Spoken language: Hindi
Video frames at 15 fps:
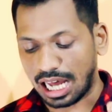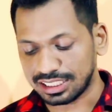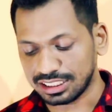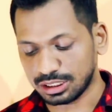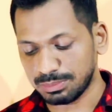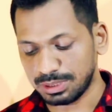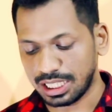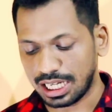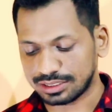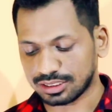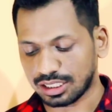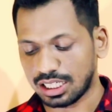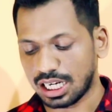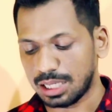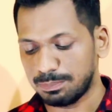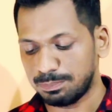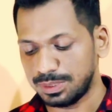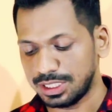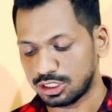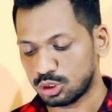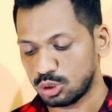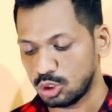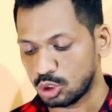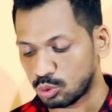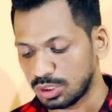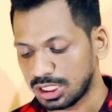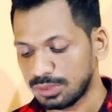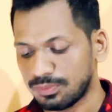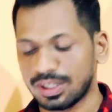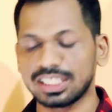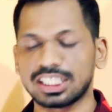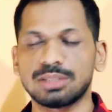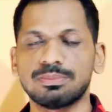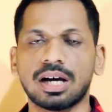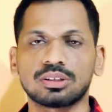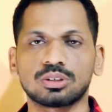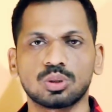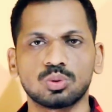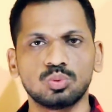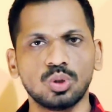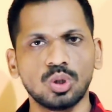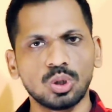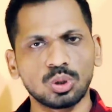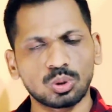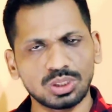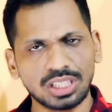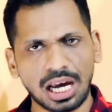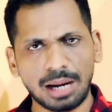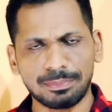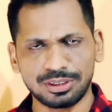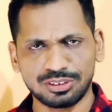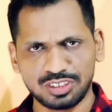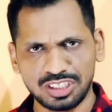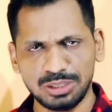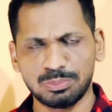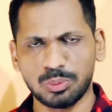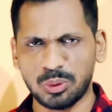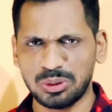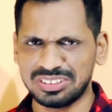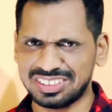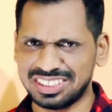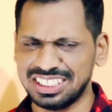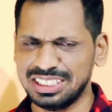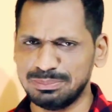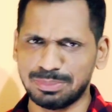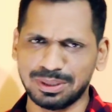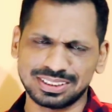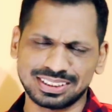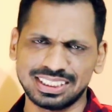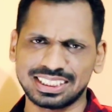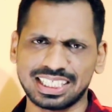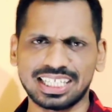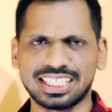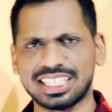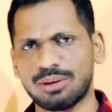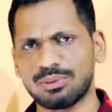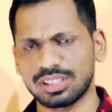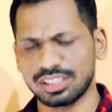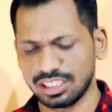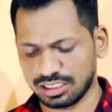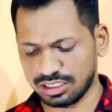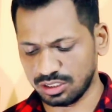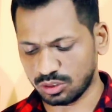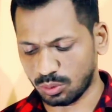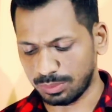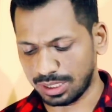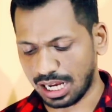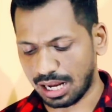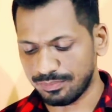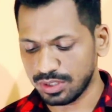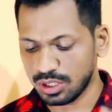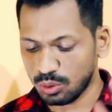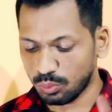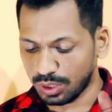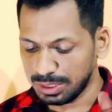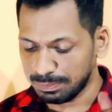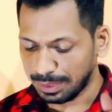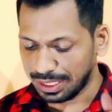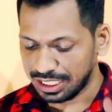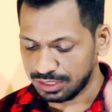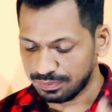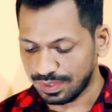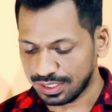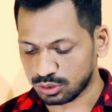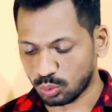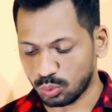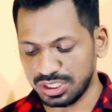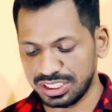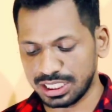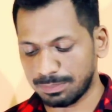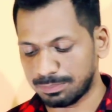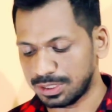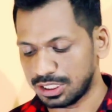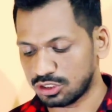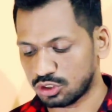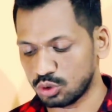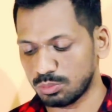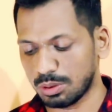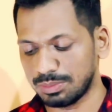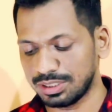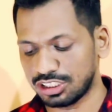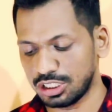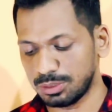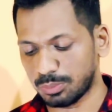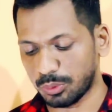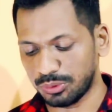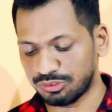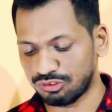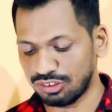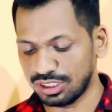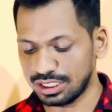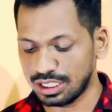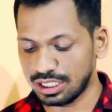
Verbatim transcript: आदित्य बिरला सनलाइफ पीएसयू इक्विटी फंड की बात करूं तो तो यहाँ पे 3.3 परसेंट का गिरावट देखने को मिला वहीं पे इन्वेस्टको इंडिया पीएसयू में भी 3.3 पॉइंट